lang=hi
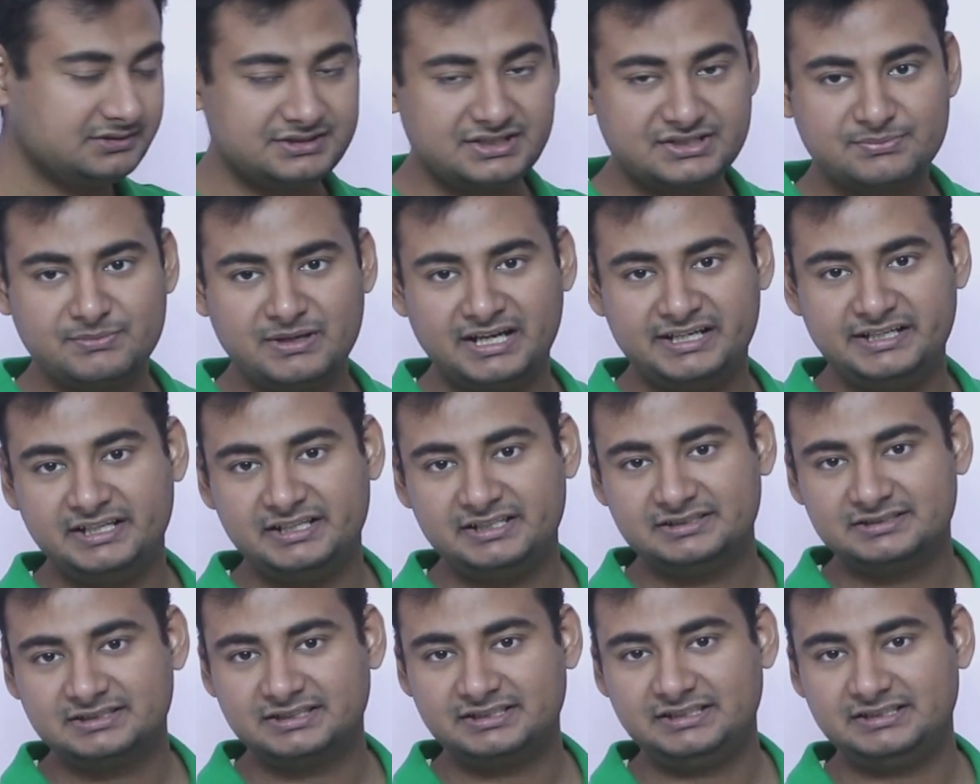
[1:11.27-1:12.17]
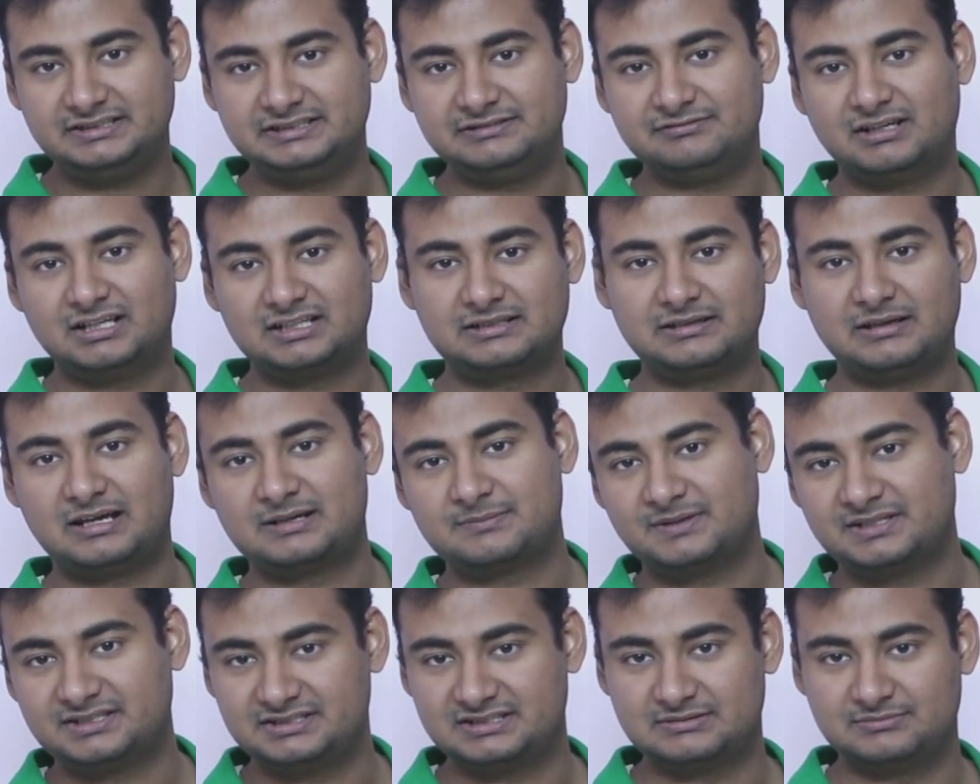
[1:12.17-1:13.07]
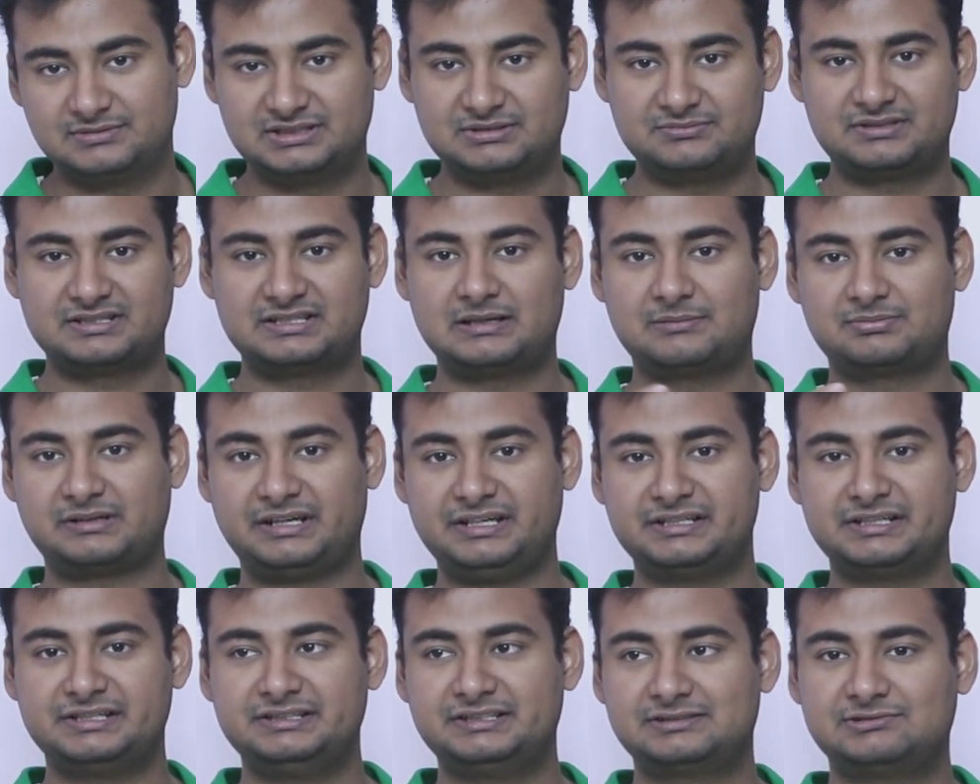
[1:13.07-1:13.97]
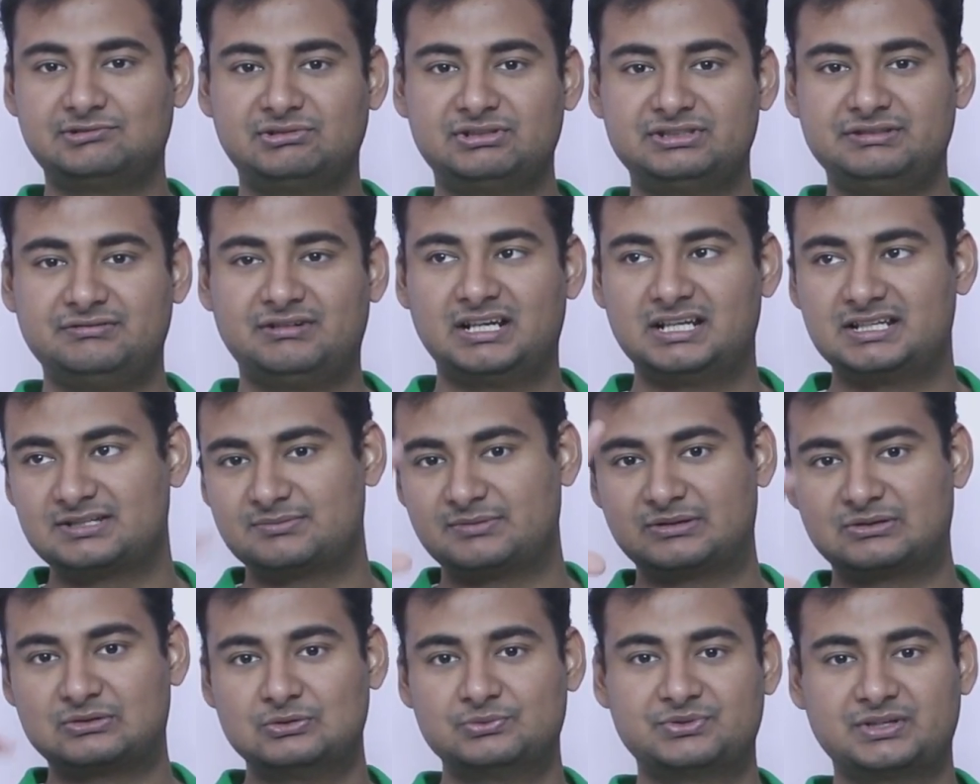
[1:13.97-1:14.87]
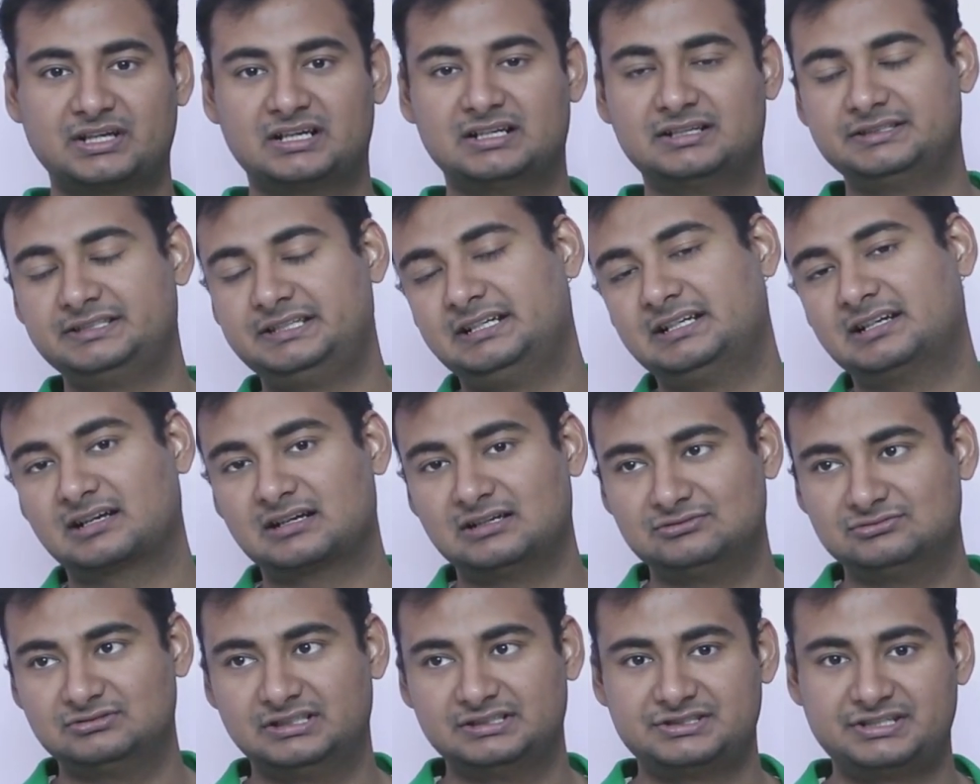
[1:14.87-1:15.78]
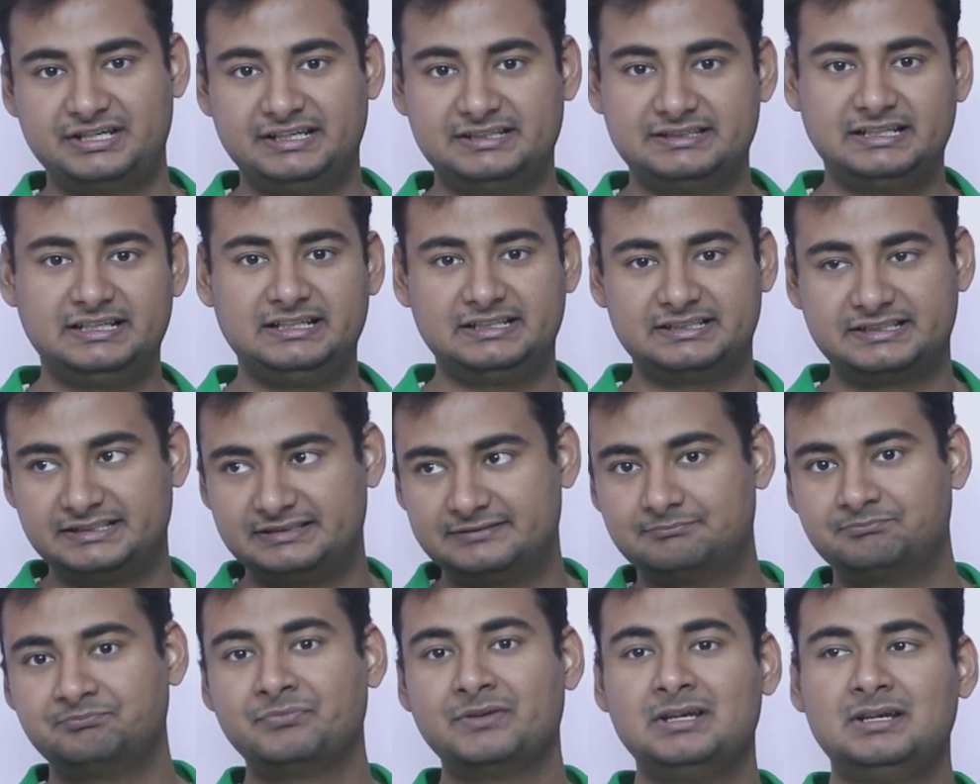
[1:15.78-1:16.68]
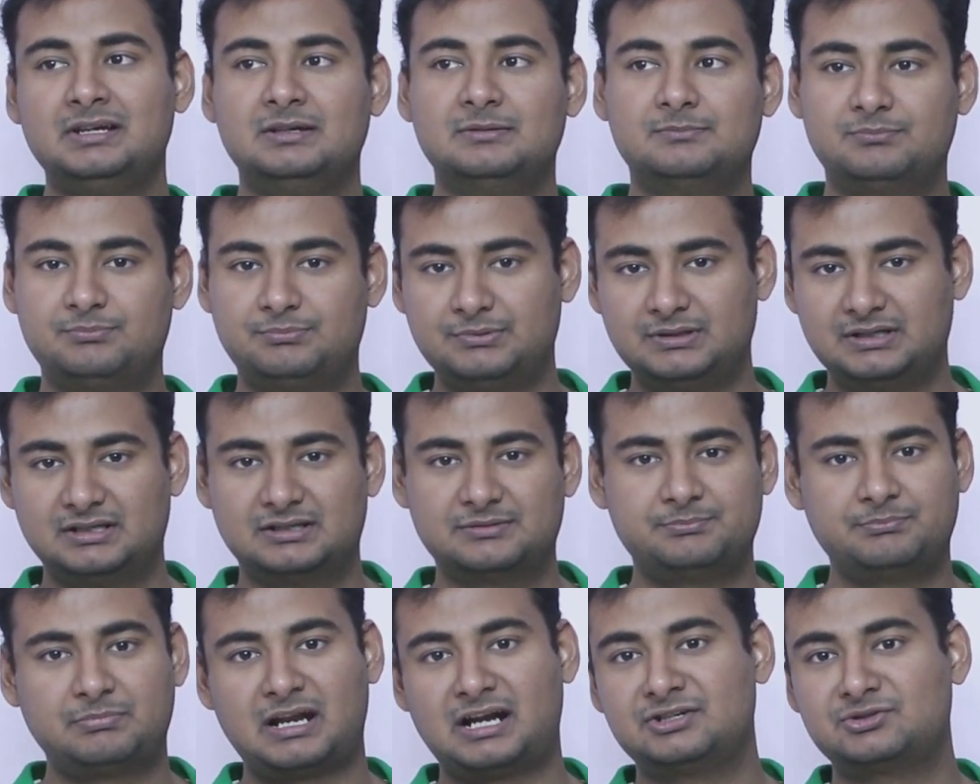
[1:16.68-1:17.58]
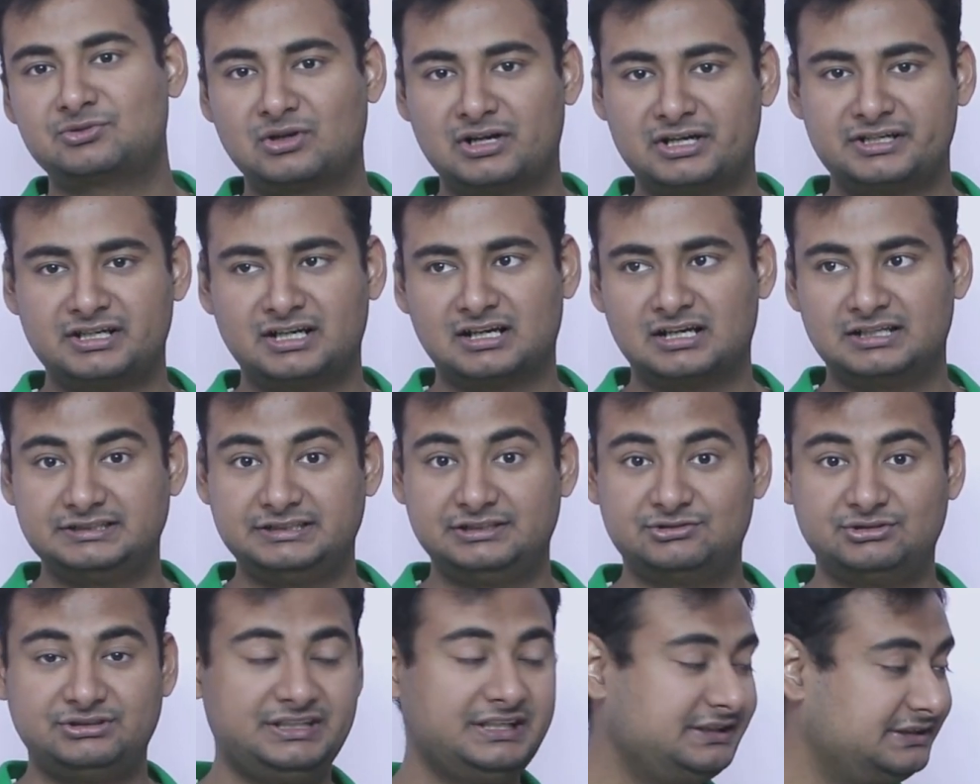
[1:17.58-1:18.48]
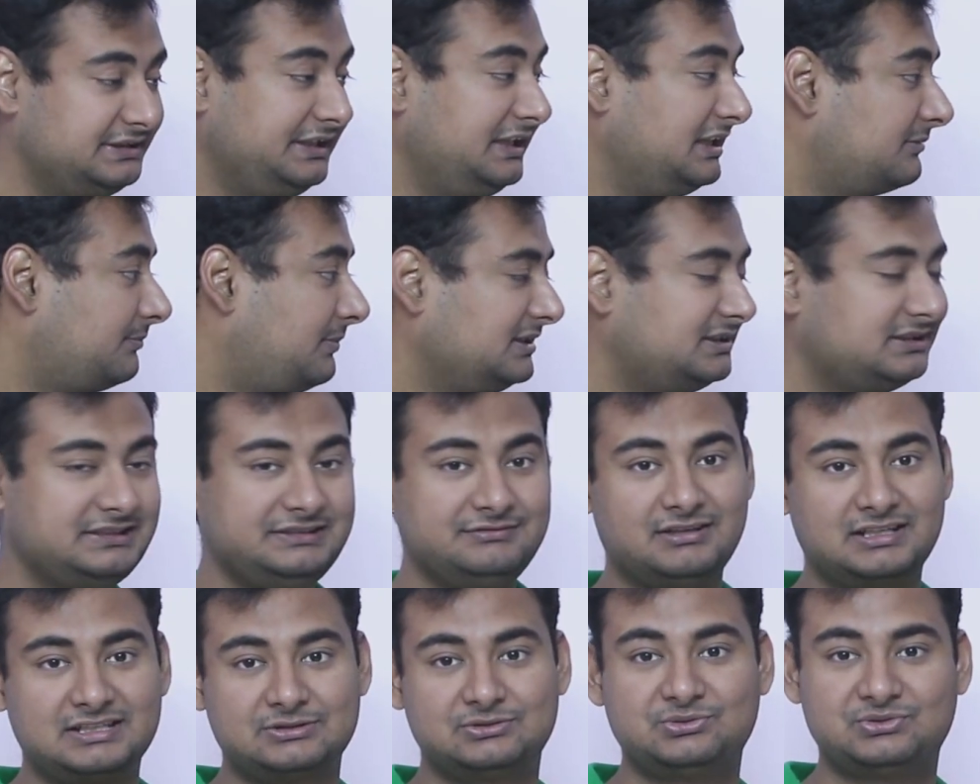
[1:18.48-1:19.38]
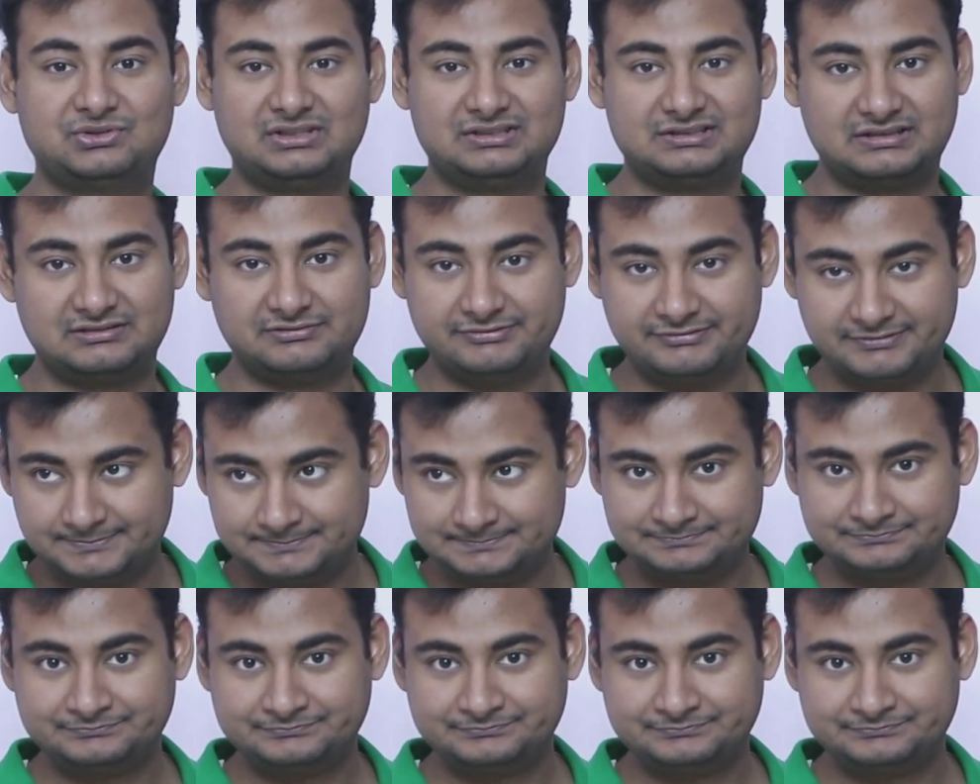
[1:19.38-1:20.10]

जिसमें आइडिया ये था कि ये दीवार के आर पार देख सकते मतलब जैसे आप कहीं कहीं देखते हो ना दीवार जिसमें खूब सारा ये लगा हुआ है छेद है लेकिन प्लांट व्लांट लगा दिए तो ये देख पाता दीवार के दूसरे तरफ